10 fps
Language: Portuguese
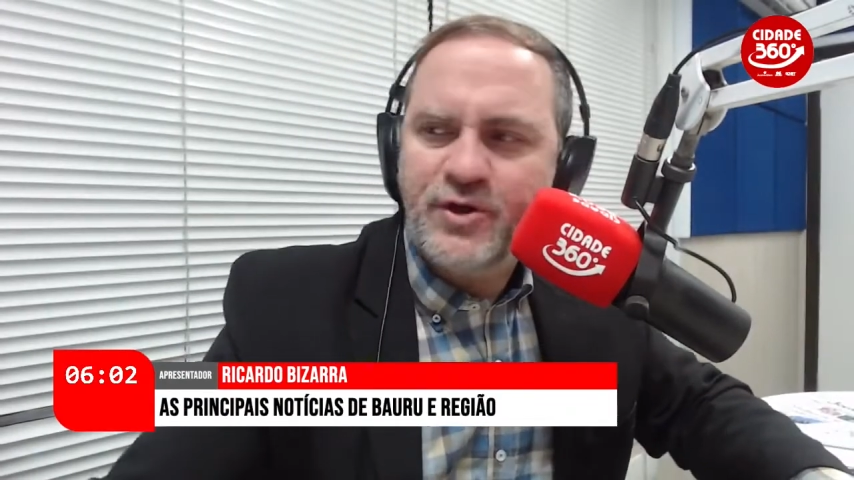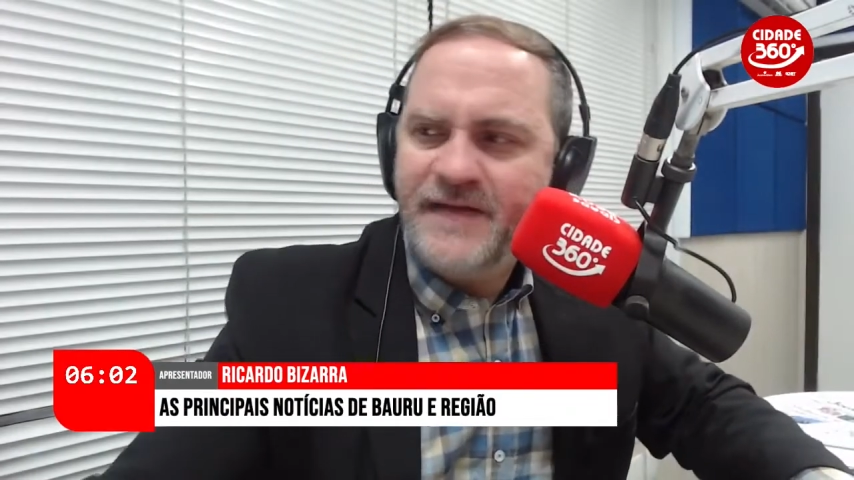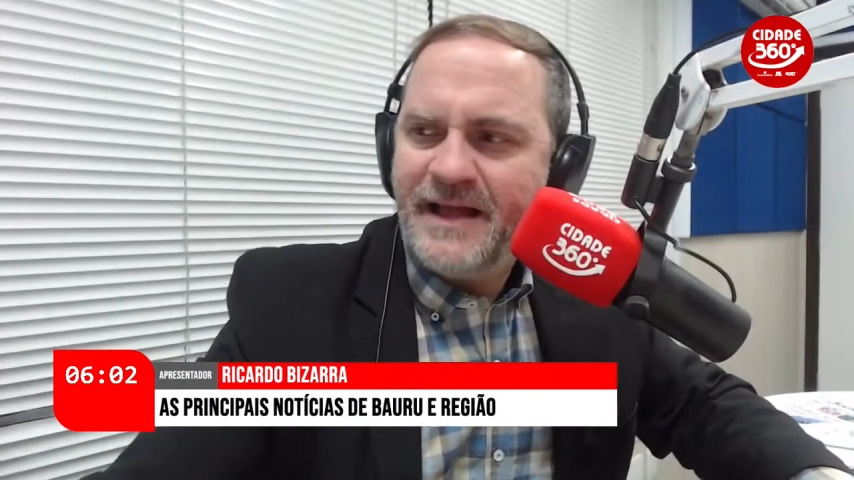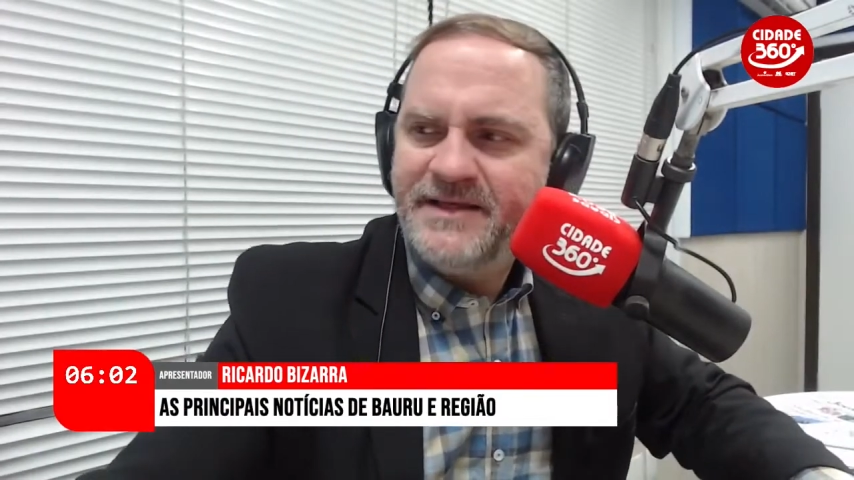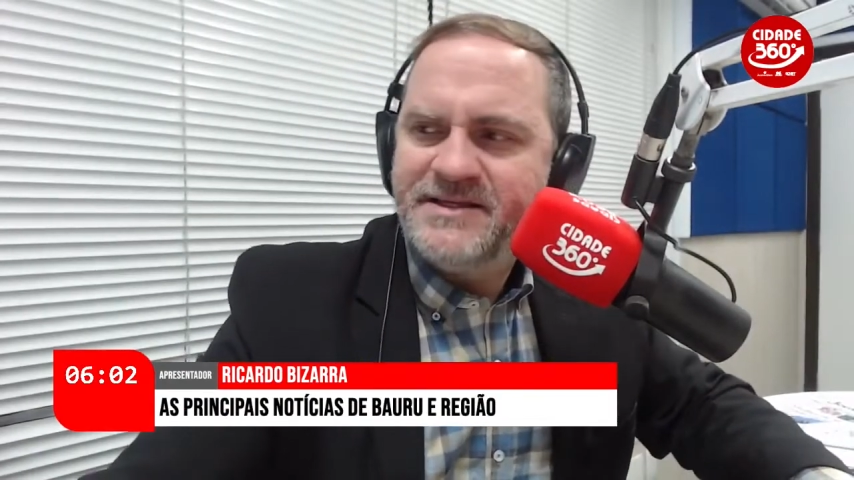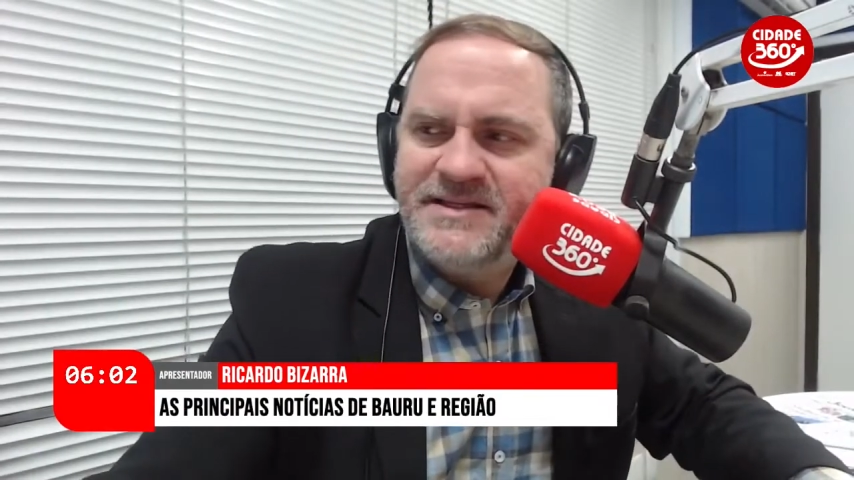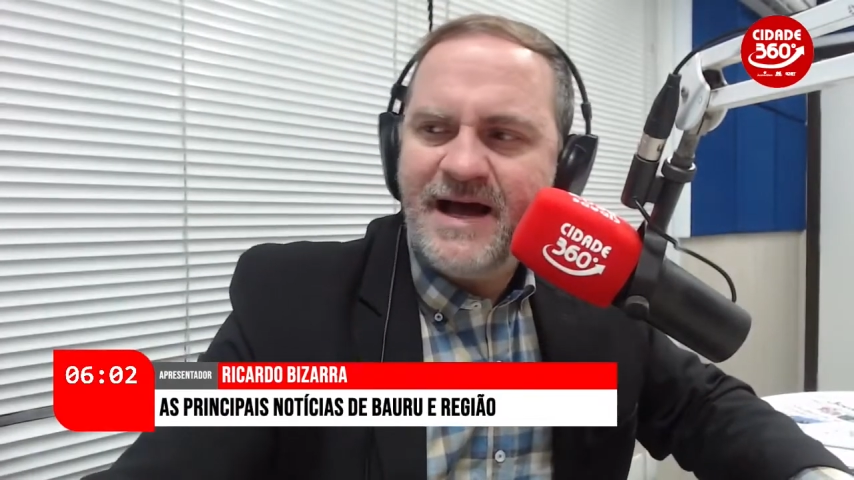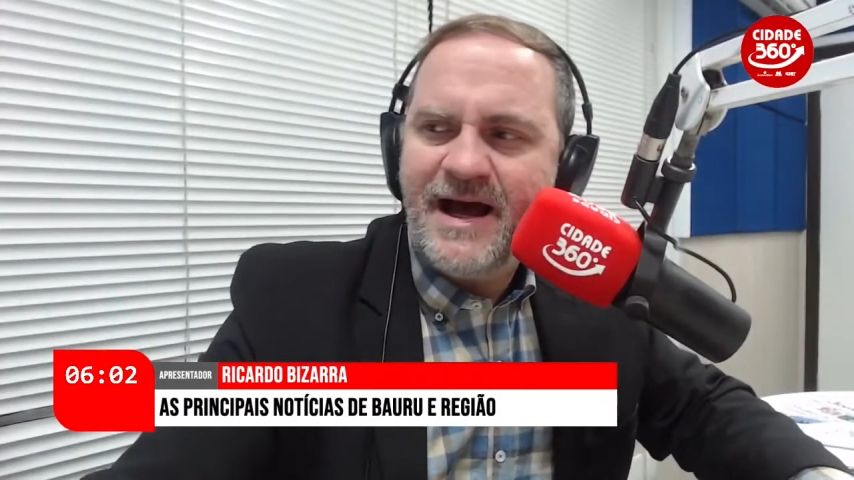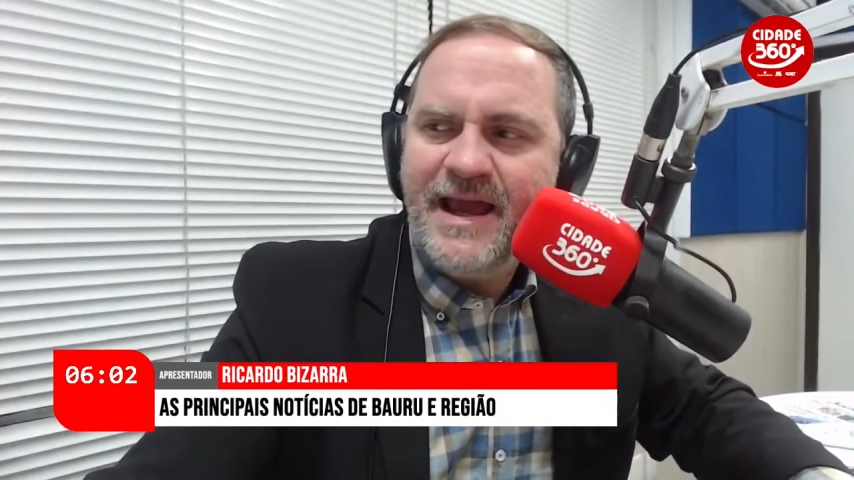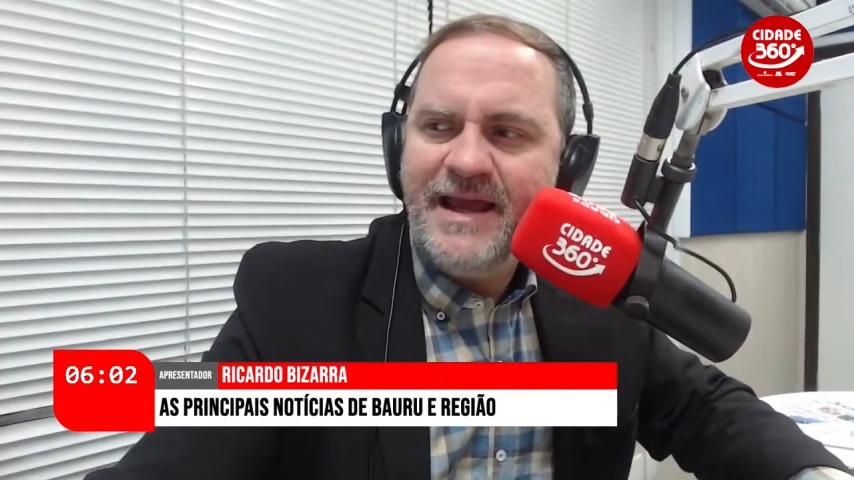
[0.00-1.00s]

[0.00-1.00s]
e jornalista